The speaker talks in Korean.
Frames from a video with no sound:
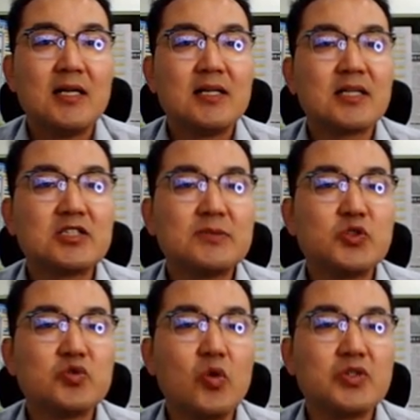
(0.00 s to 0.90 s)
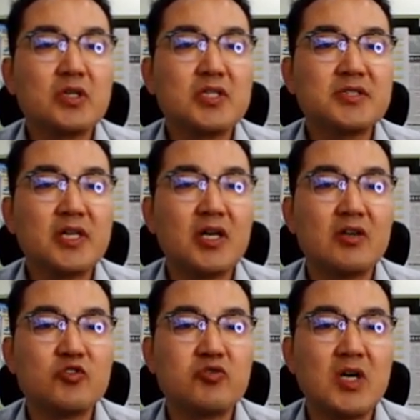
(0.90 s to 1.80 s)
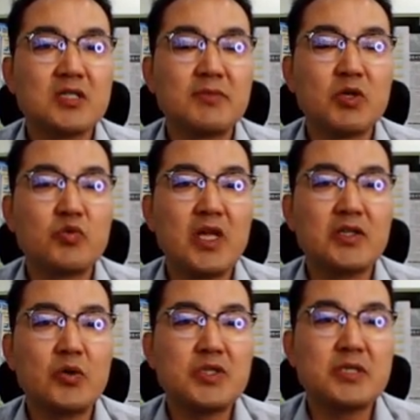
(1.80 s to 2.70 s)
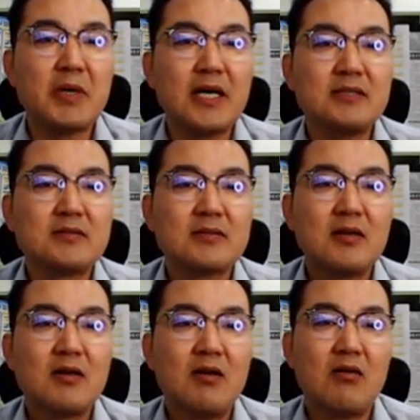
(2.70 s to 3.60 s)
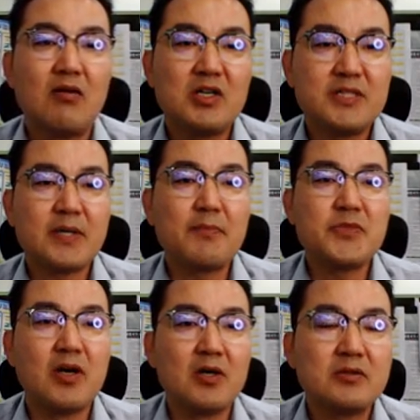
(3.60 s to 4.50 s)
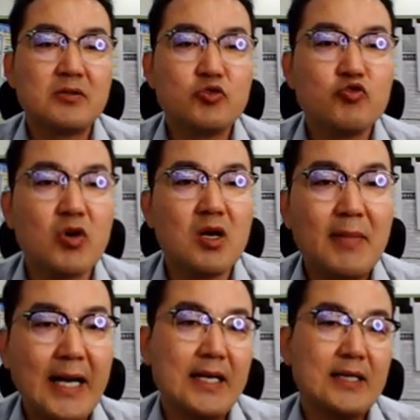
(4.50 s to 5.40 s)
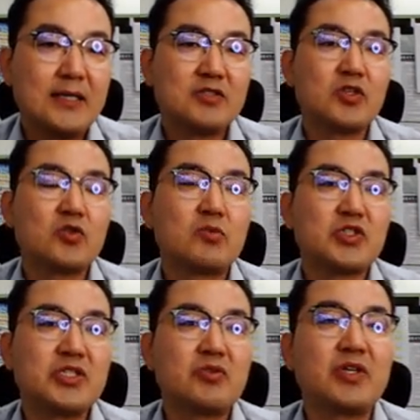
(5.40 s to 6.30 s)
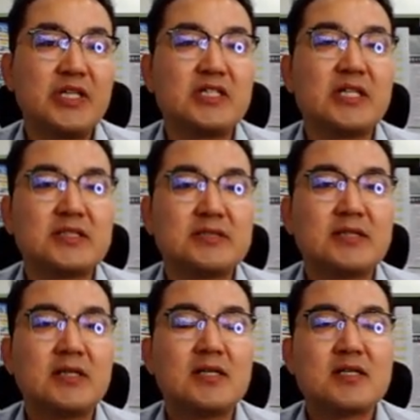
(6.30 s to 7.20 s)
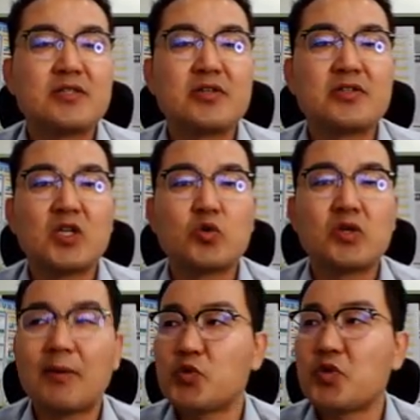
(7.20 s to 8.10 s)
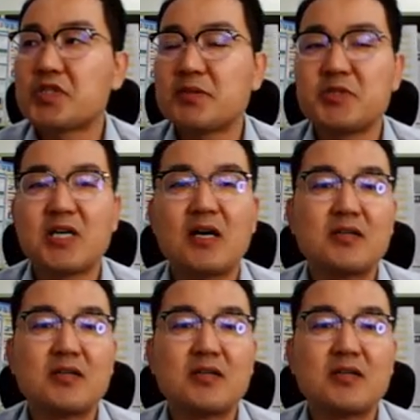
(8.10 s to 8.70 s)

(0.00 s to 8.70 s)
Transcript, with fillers: 일단 지금 능곡역은 현재 경위중앙선만 운행되고 있지만 어, 23년 6월 말 늦어도 뭐 7월 1일에는 서해상 개통을 앞두고 있습니다.